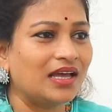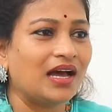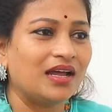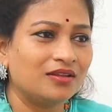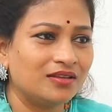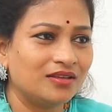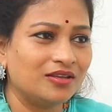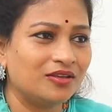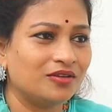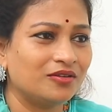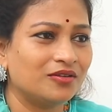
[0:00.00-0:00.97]
గాలి
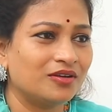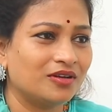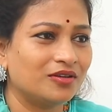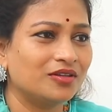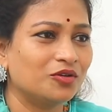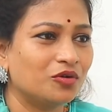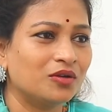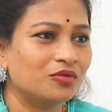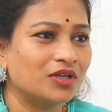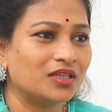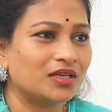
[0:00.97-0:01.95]
ఇది కూడా
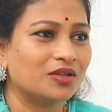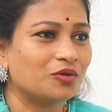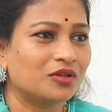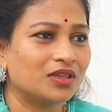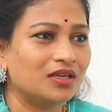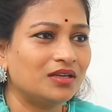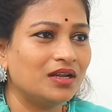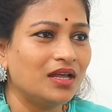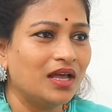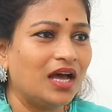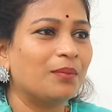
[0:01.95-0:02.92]
ఉంటుంది కదా కొంత
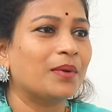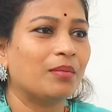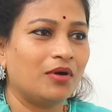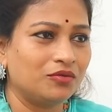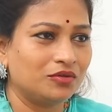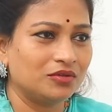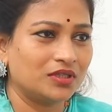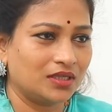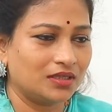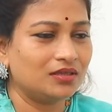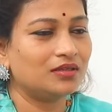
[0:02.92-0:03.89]
ఆ ప్రభావం ఉంటుంది
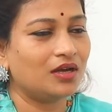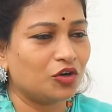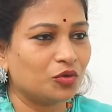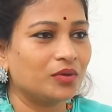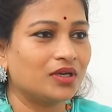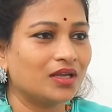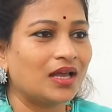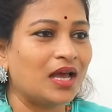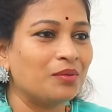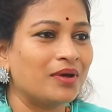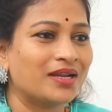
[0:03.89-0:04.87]
కదా ఆటోమేటిక్గా
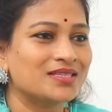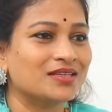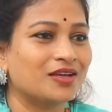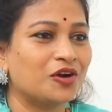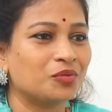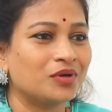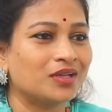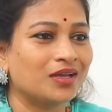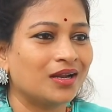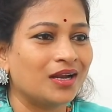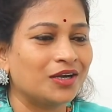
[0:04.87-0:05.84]
గాలి మారేసరికి
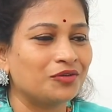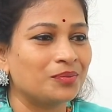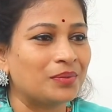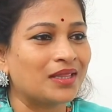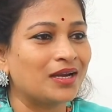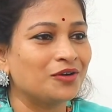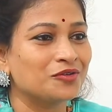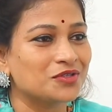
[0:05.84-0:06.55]
ఆటోమేటిక్గా అలాంటి పదాలన్నీ